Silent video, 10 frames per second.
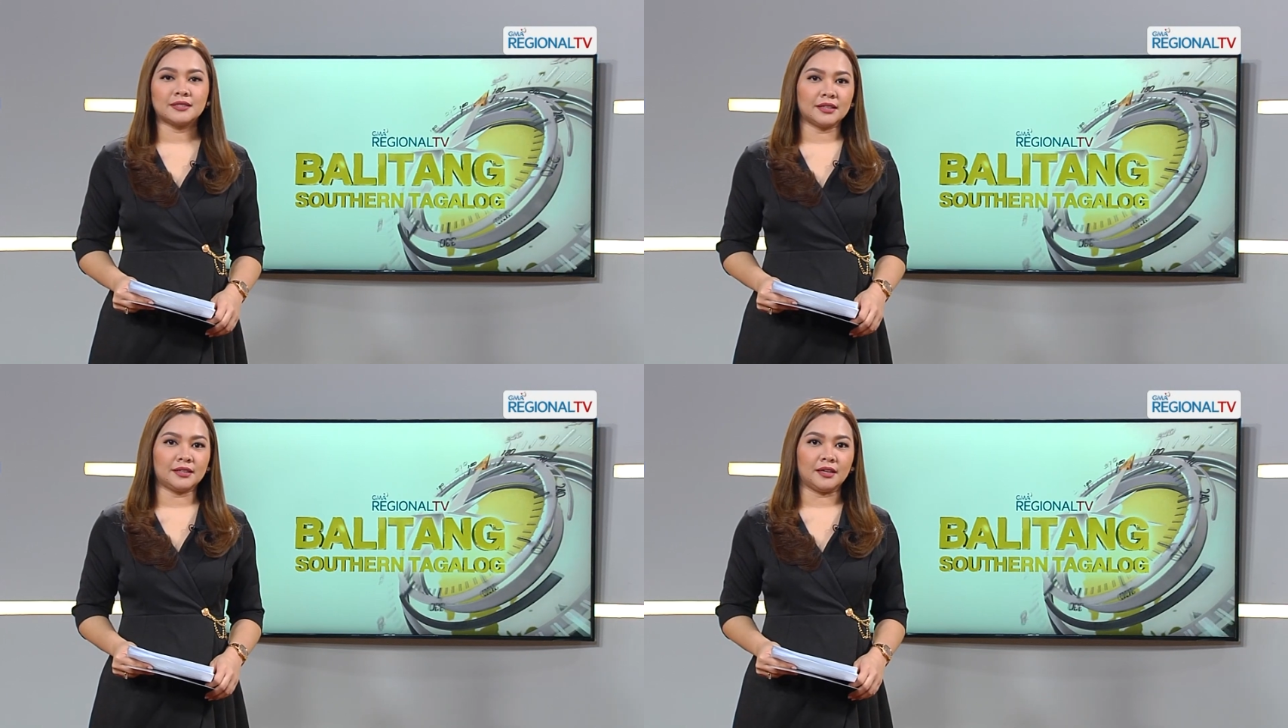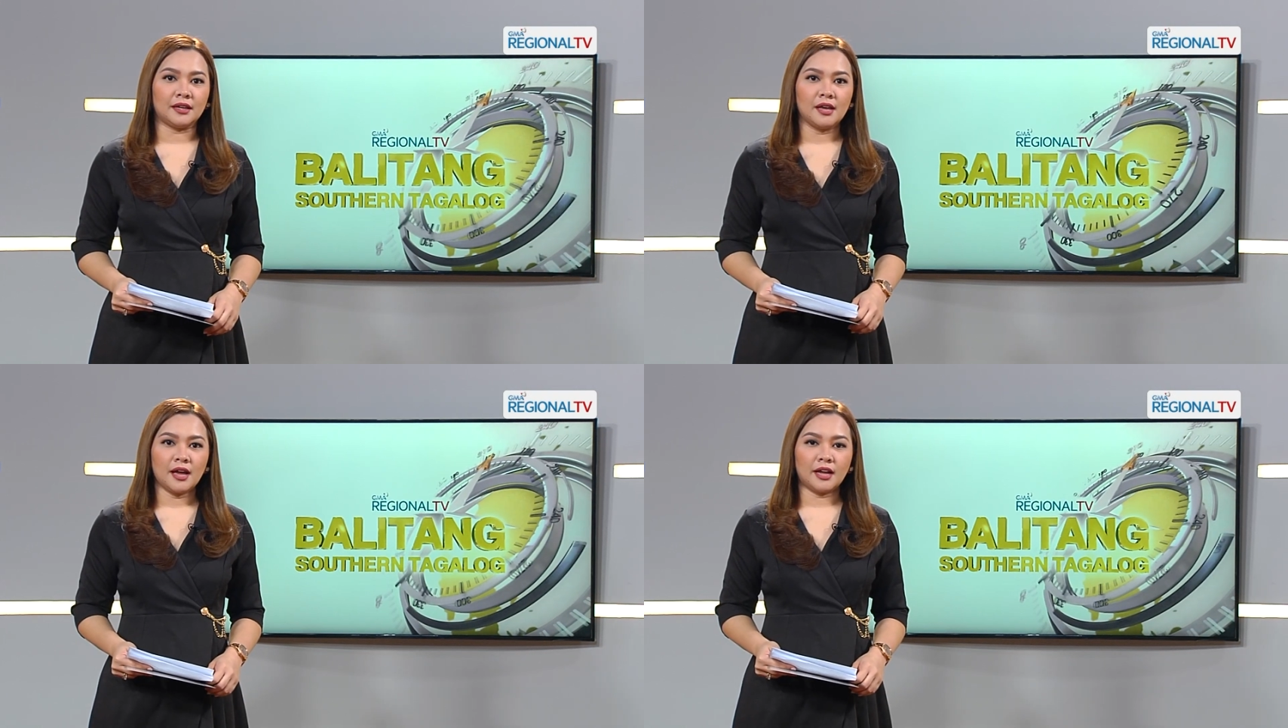City.
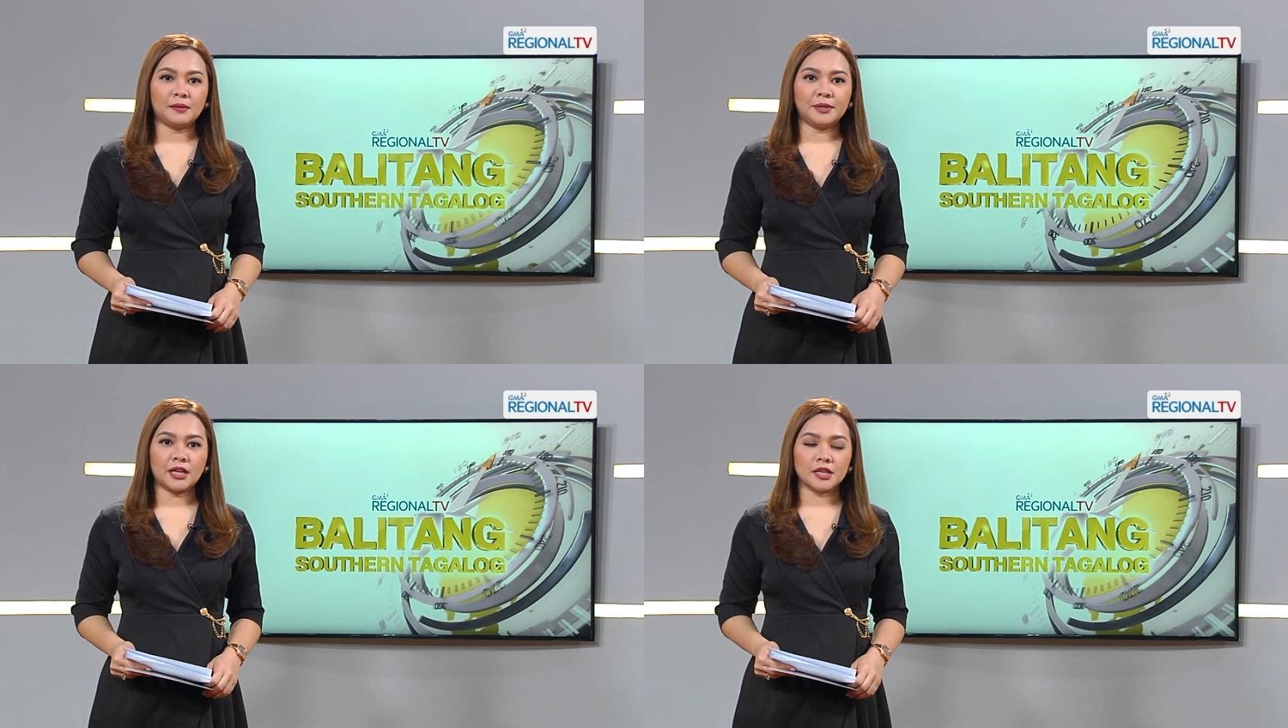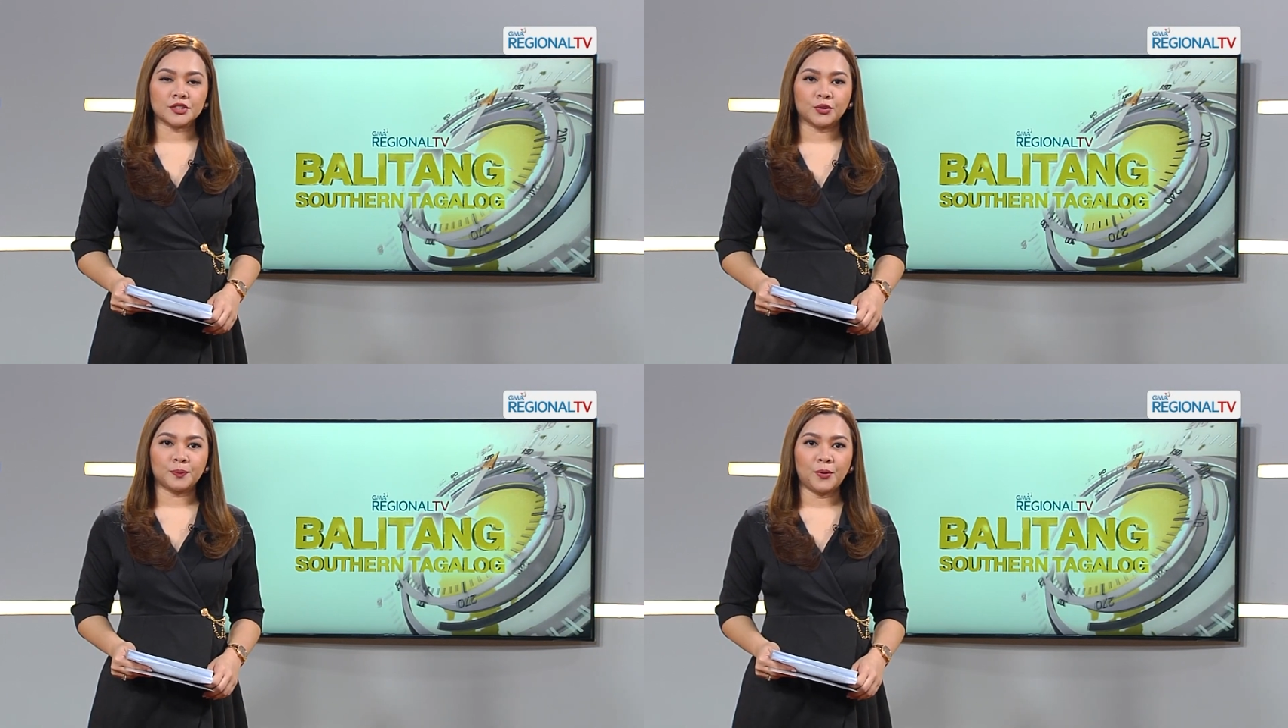Alamin niya
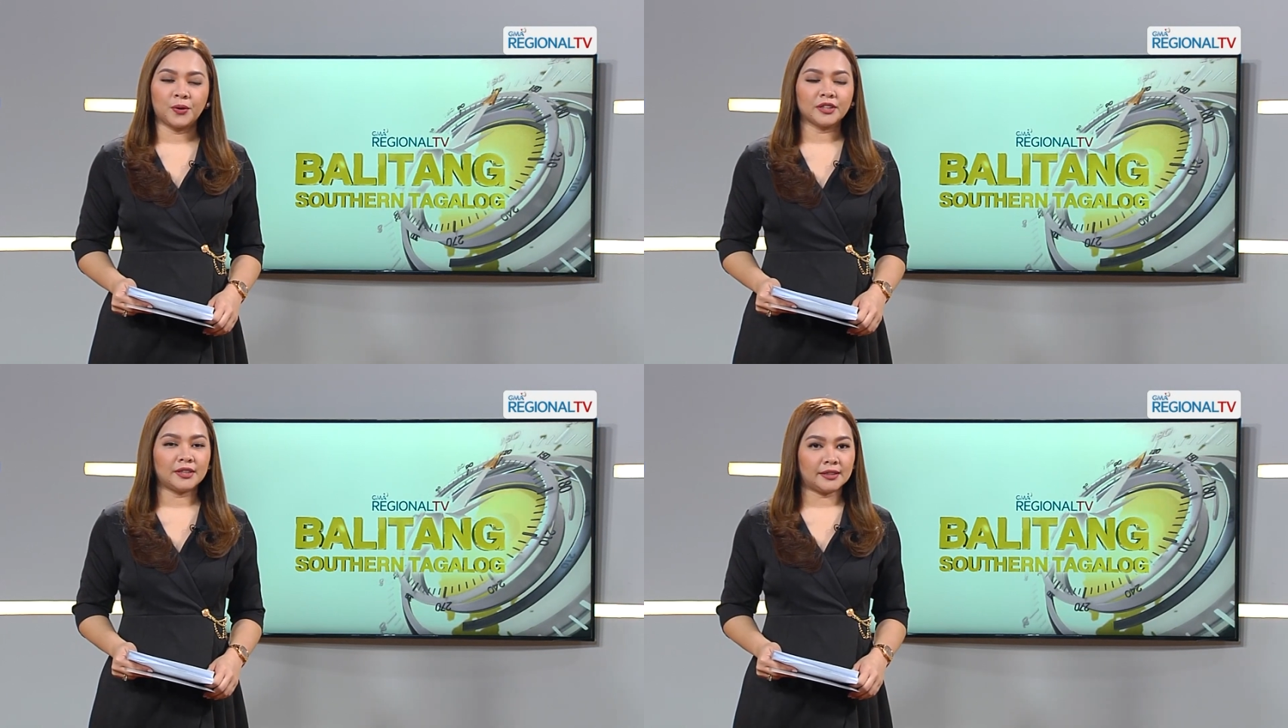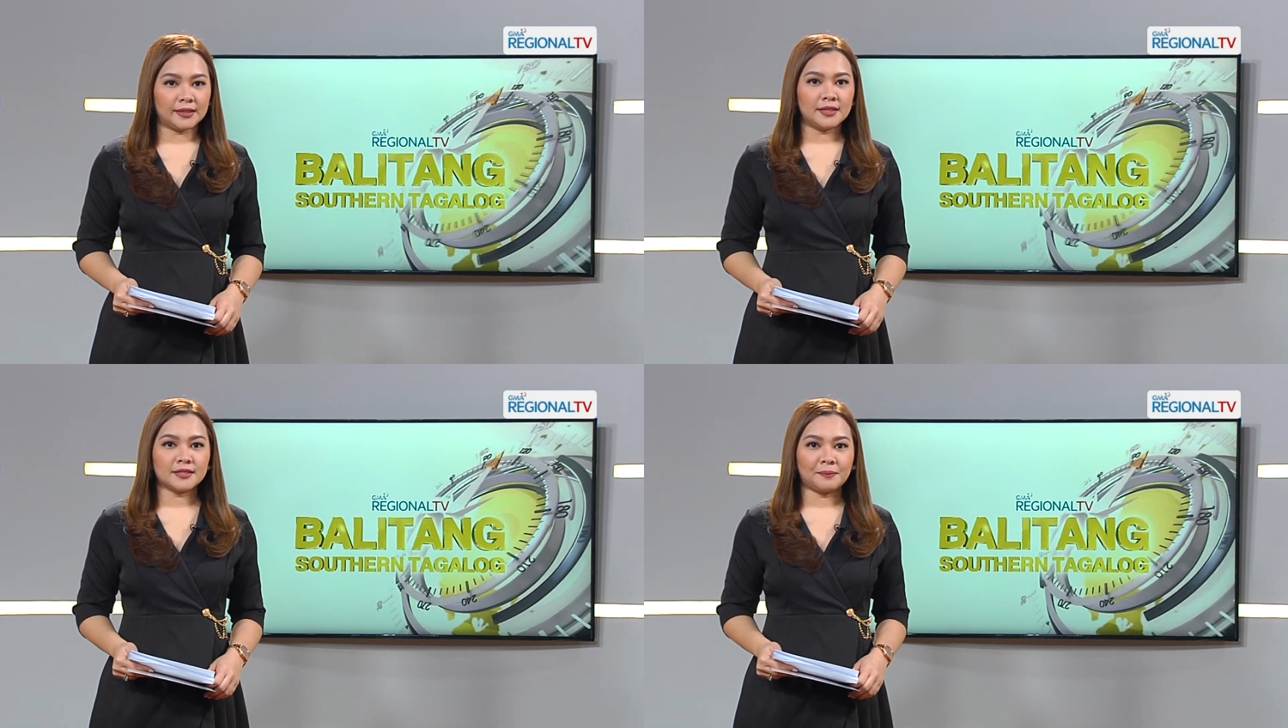sa report ni Denise